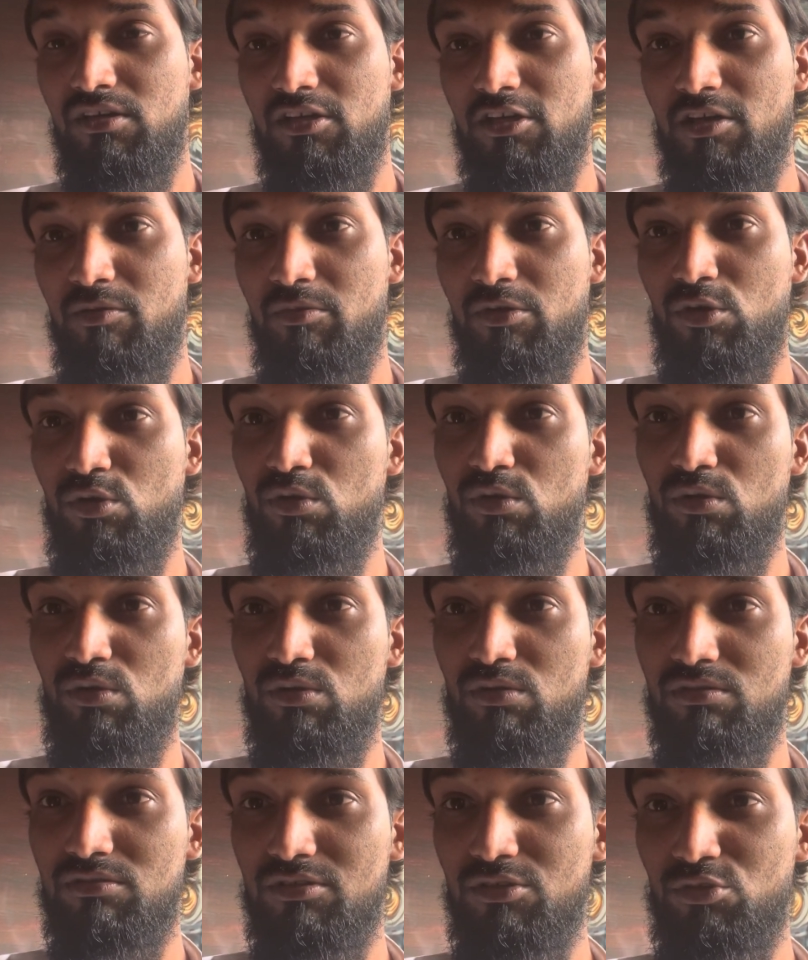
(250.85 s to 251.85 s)
कि मेरे
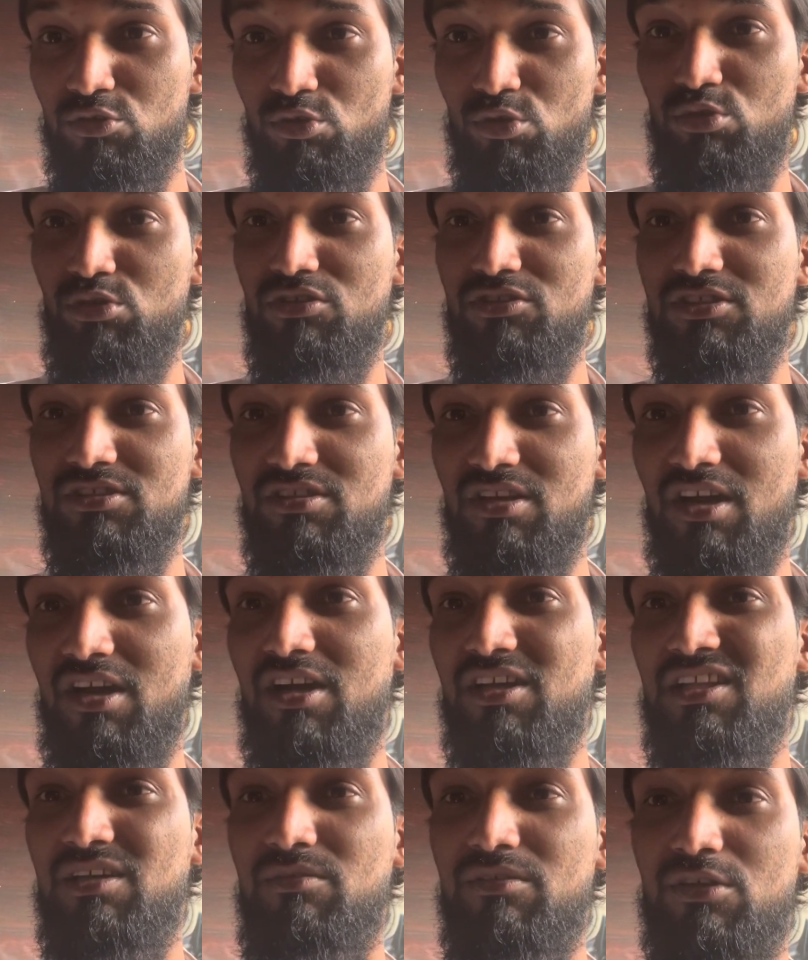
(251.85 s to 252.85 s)
को ने दो दो चीज़
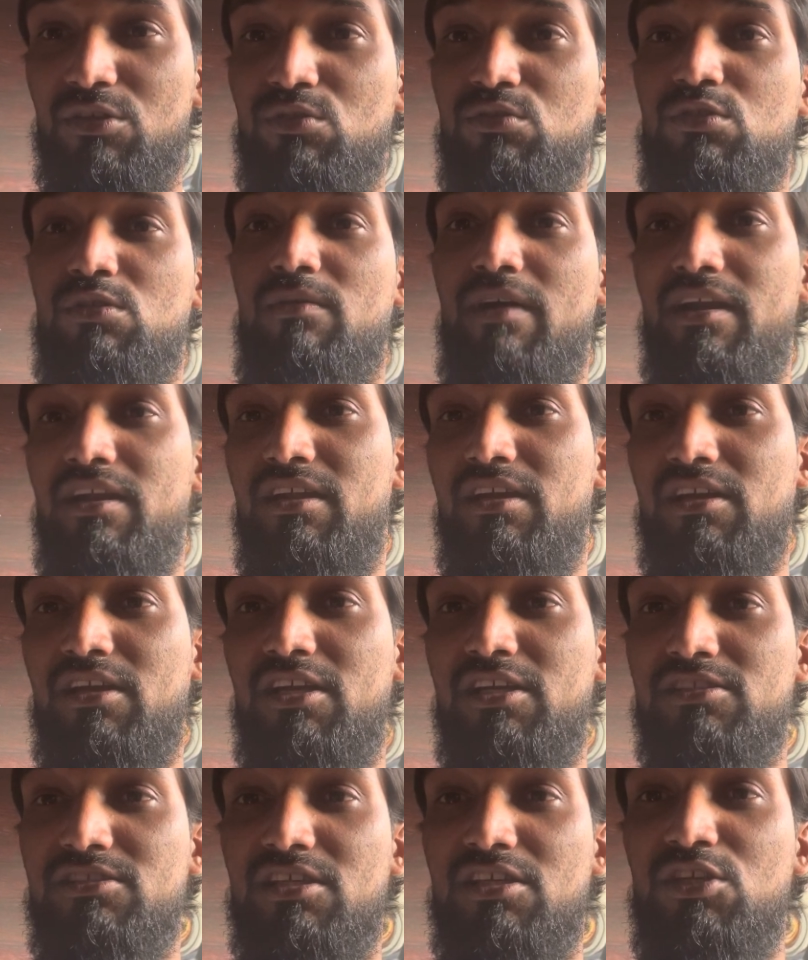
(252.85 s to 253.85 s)
रखा था मैंने उसको बांधने के
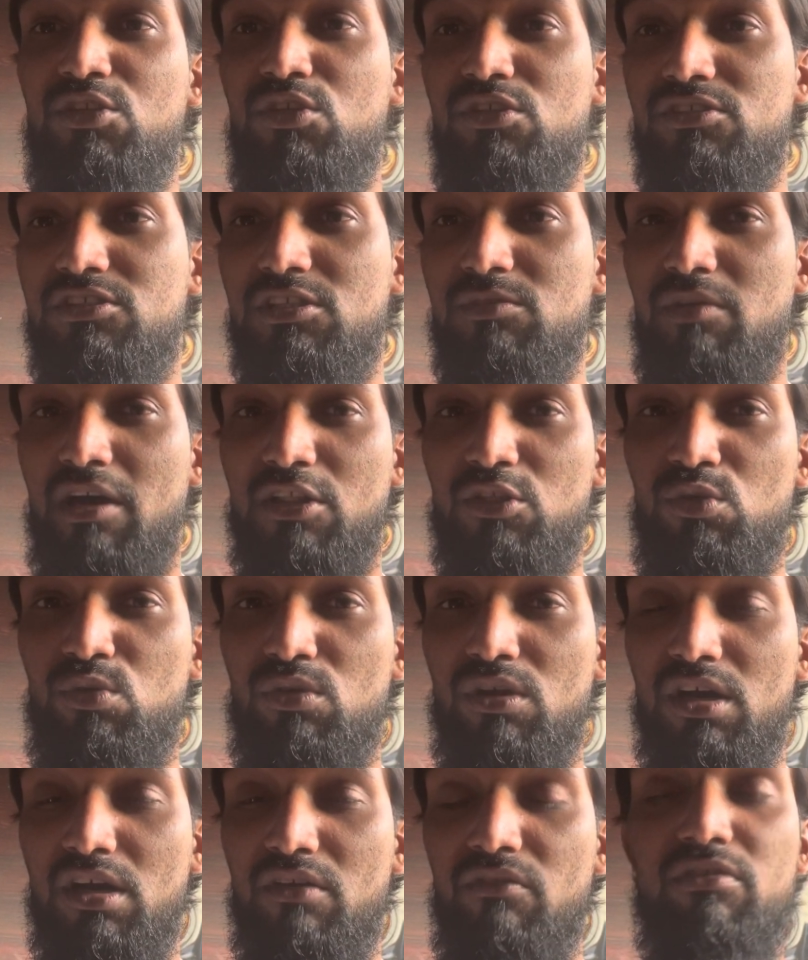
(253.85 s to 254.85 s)
लिए इससे नहीं तो इससे
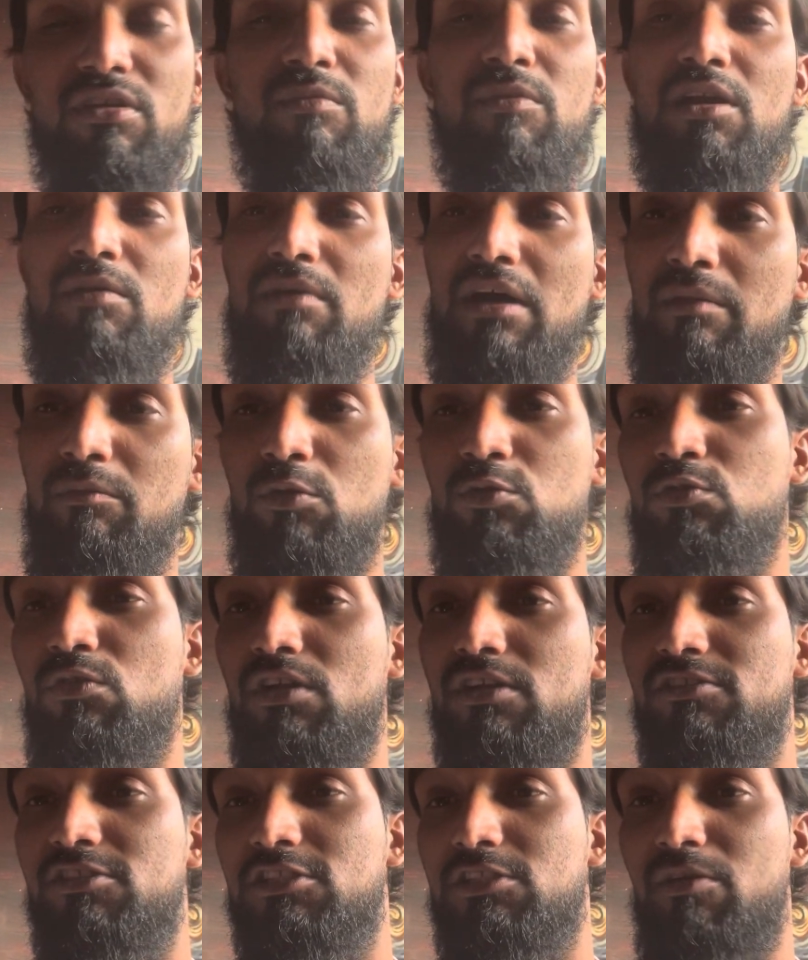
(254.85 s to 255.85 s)
बांधूंगा फिर मैंने बाद में उसको
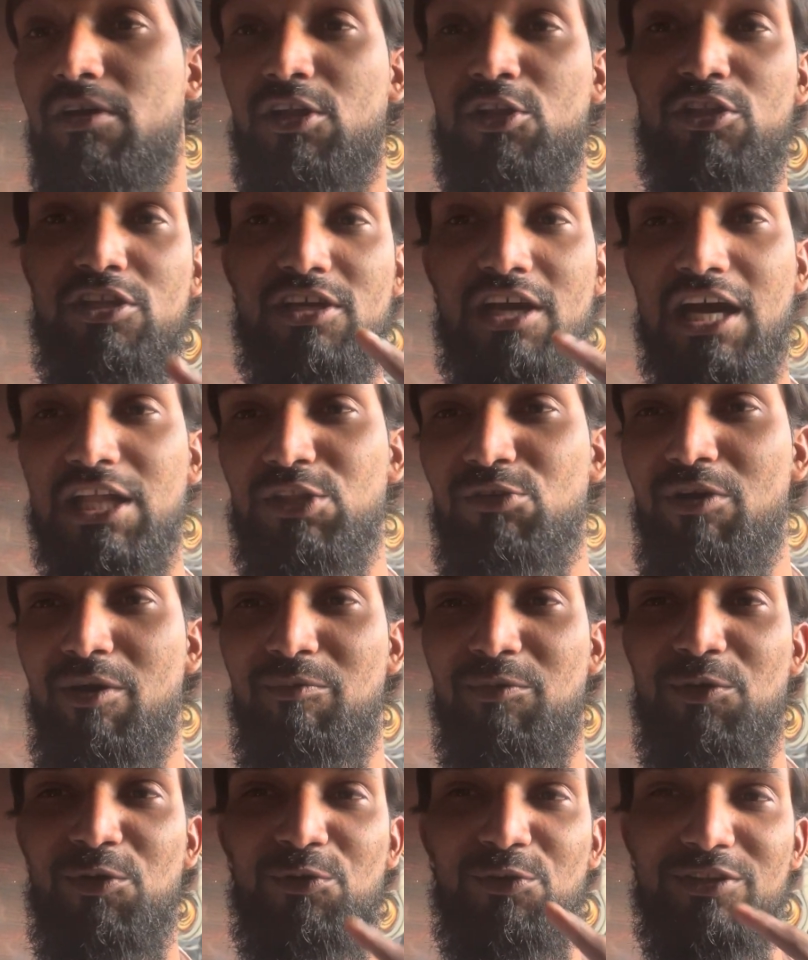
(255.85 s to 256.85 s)
रस्सी से बांधा दिखाता हूँ
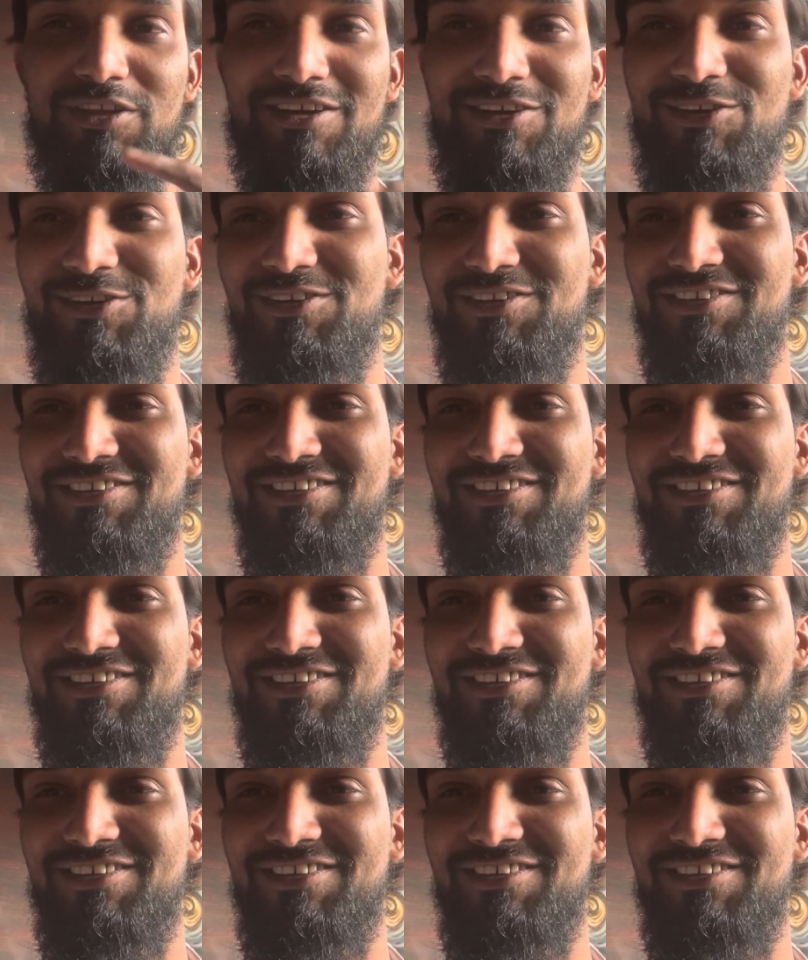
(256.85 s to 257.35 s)
आप लोगों को देखो